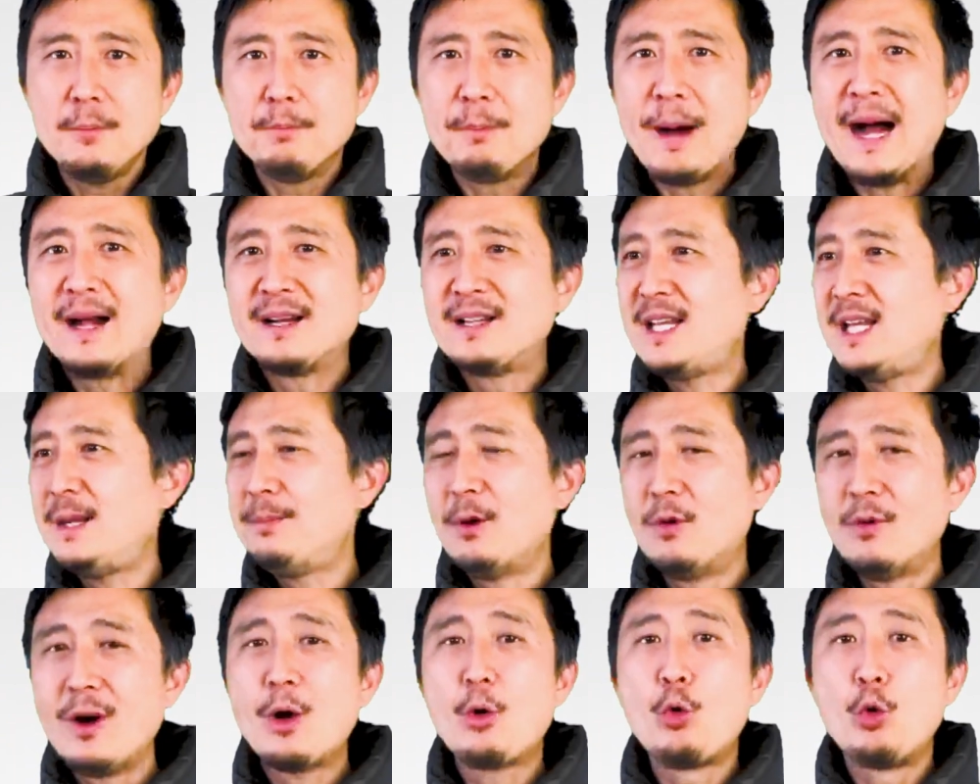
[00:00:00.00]
บางทีแบ
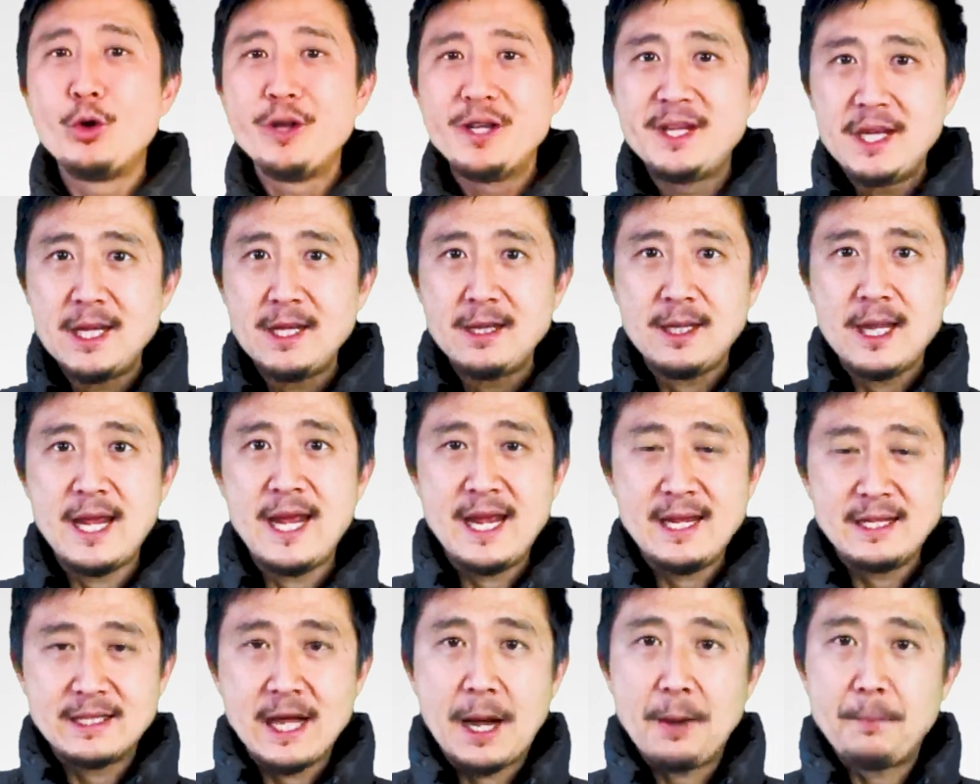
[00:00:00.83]
บว่าคุณคิดเอ
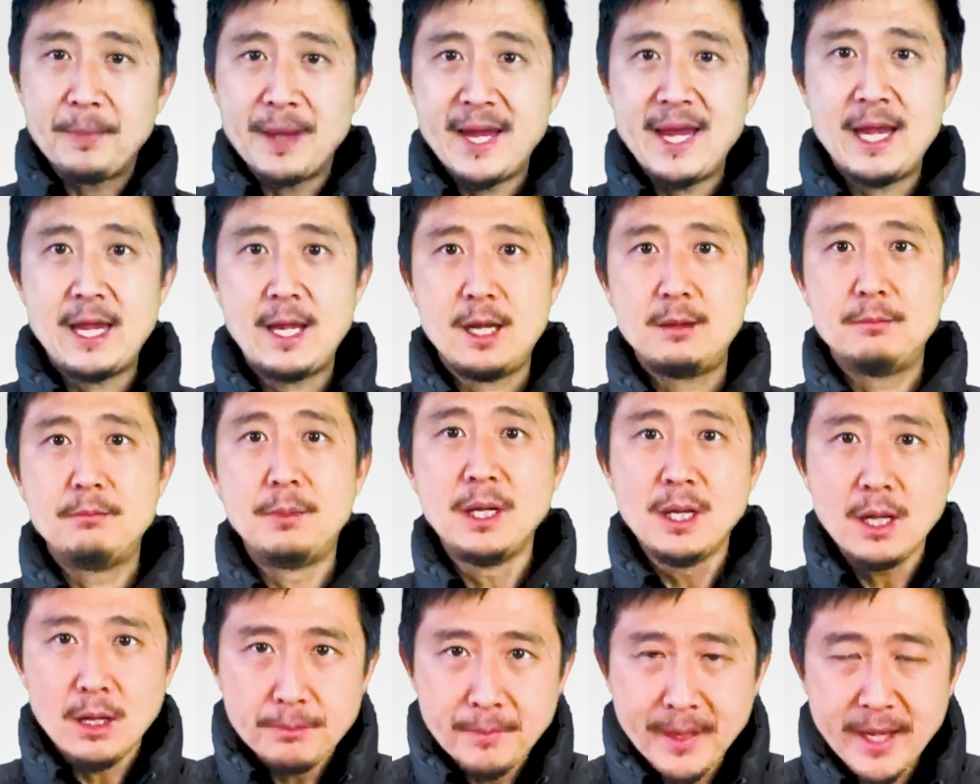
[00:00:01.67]
งทำเองมัน
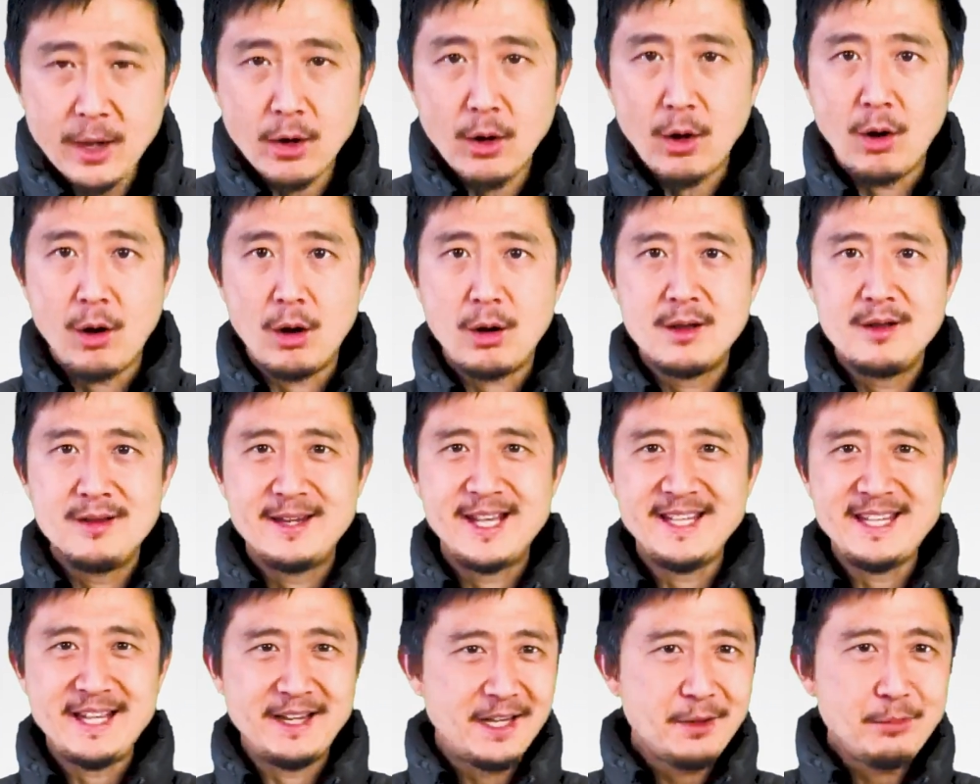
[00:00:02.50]
นึกไม่ออก
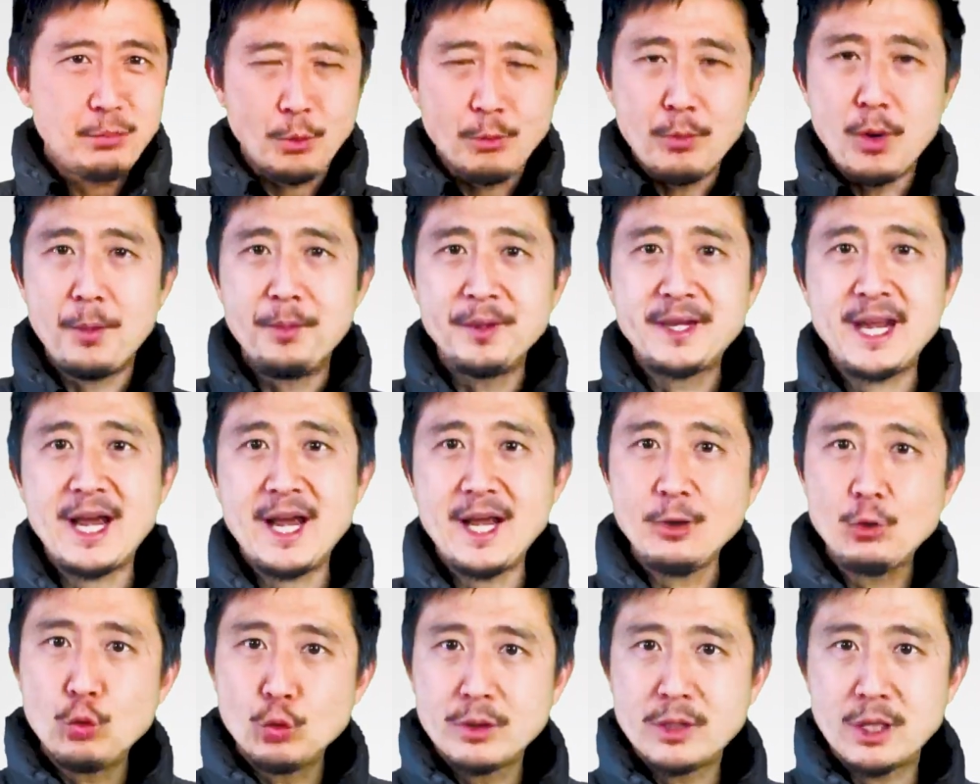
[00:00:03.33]
นะอย่างที่ผมบอกเมื่อกี้
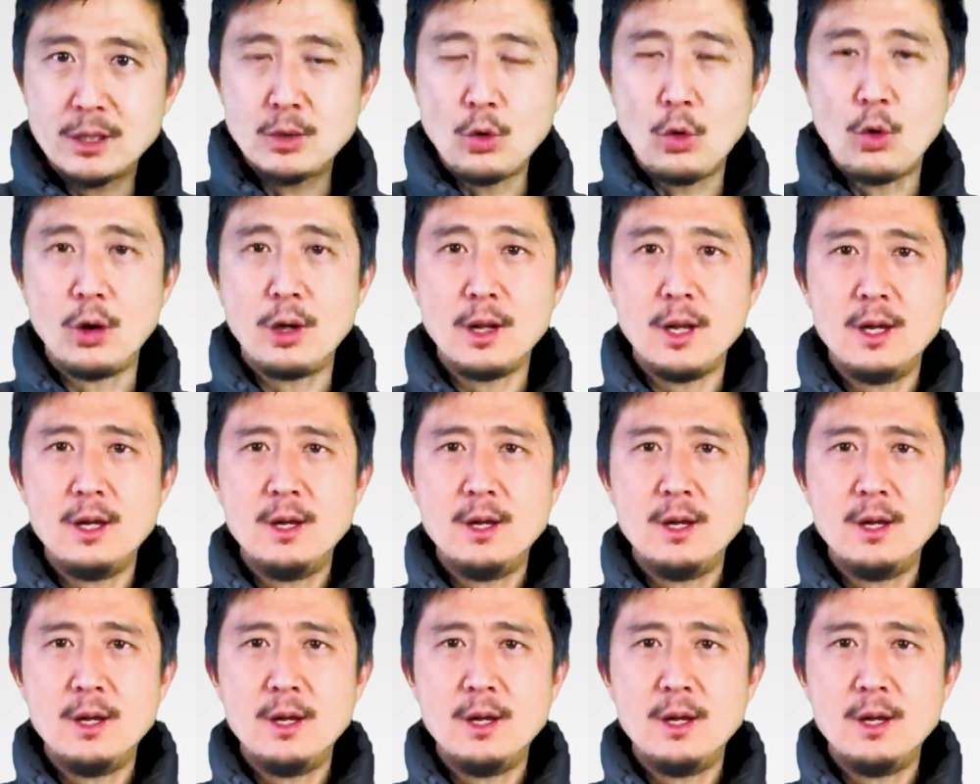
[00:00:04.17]
ให้คุณกระโดด